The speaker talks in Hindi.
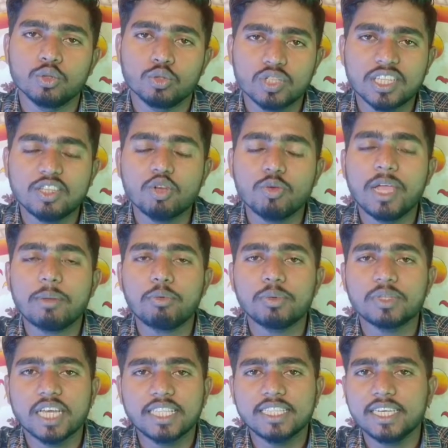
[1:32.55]
तो साथियों मैं आपको
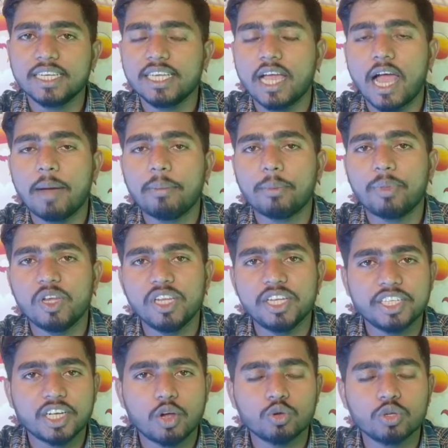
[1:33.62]
बता दिया कि आप
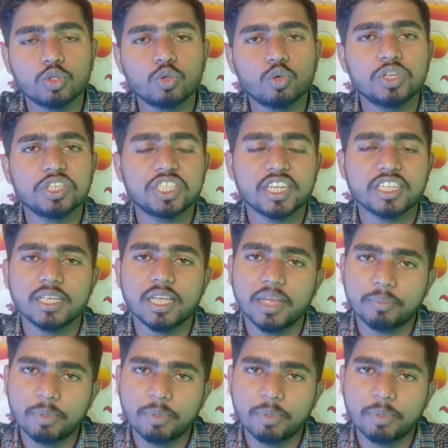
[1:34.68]
अफिलियट अकाउंट के थ्रू किस तरह से